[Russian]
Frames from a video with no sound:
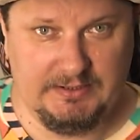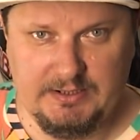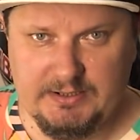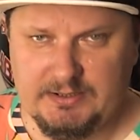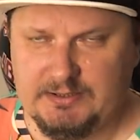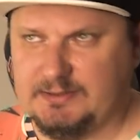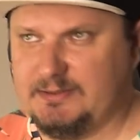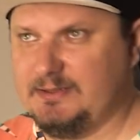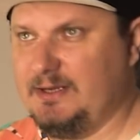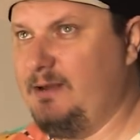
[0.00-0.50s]

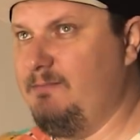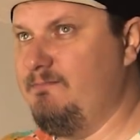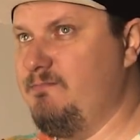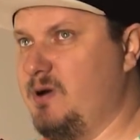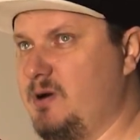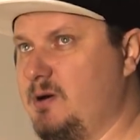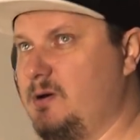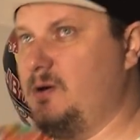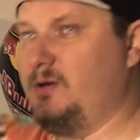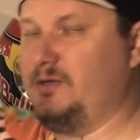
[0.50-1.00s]
и
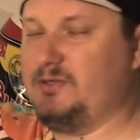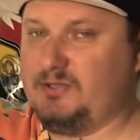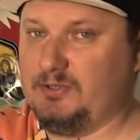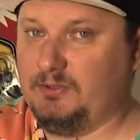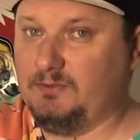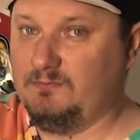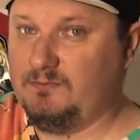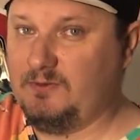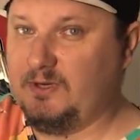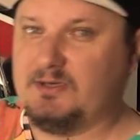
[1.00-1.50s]

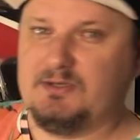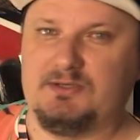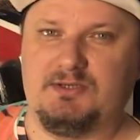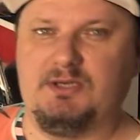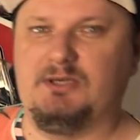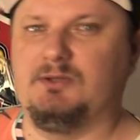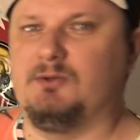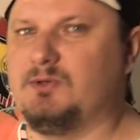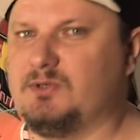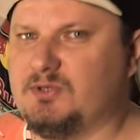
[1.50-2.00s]
забросил в
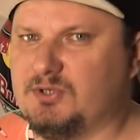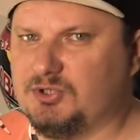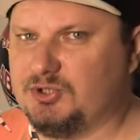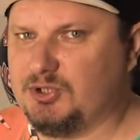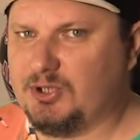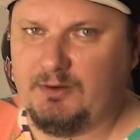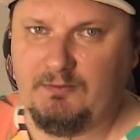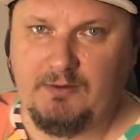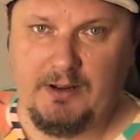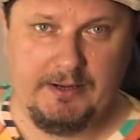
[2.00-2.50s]
корзину
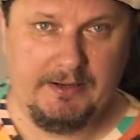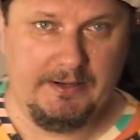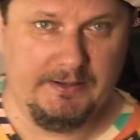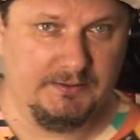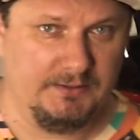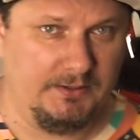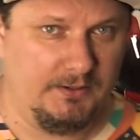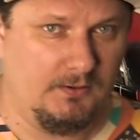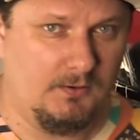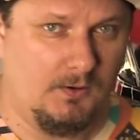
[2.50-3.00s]
разочарования
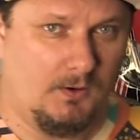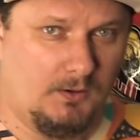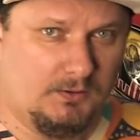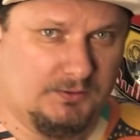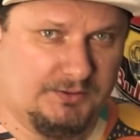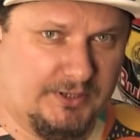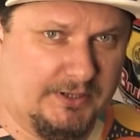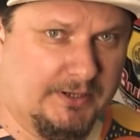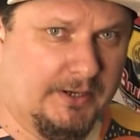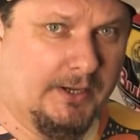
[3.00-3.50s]
этой
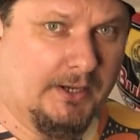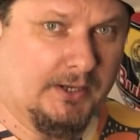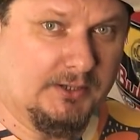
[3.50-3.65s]
гонки